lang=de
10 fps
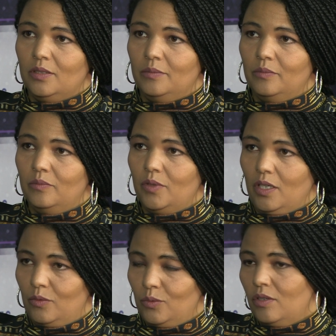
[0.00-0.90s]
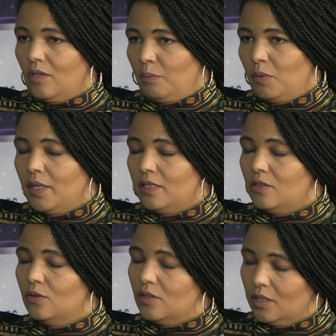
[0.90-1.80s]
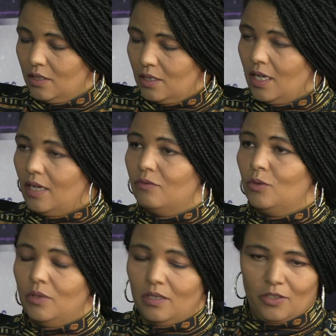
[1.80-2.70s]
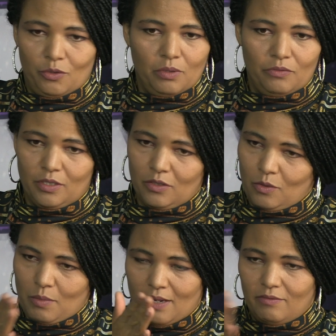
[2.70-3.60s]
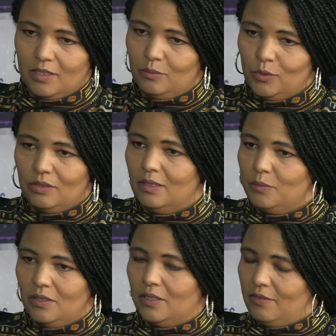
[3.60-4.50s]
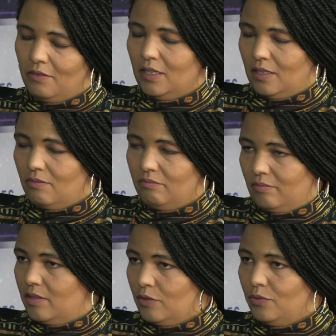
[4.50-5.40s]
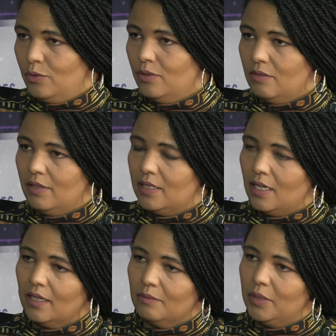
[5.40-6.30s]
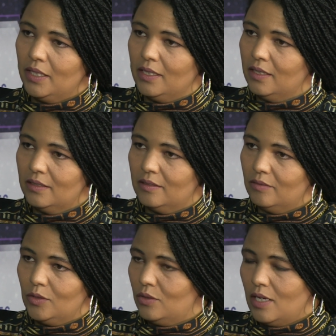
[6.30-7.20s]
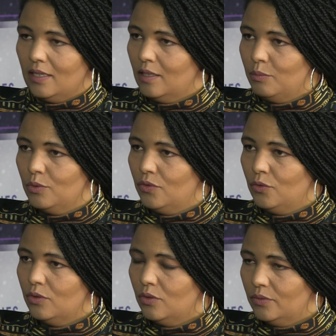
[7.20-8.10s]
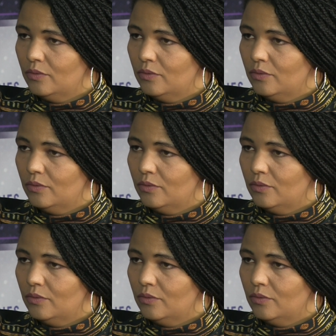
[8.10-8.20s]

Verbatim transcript: ähm, ja, und dann hat man meistens noch einen dritten Tag, wo man dann erstmal wieder normal werden muss, weil man sich einfach nach gefühlten zwei Tagen Migräne total kaputt fühlt.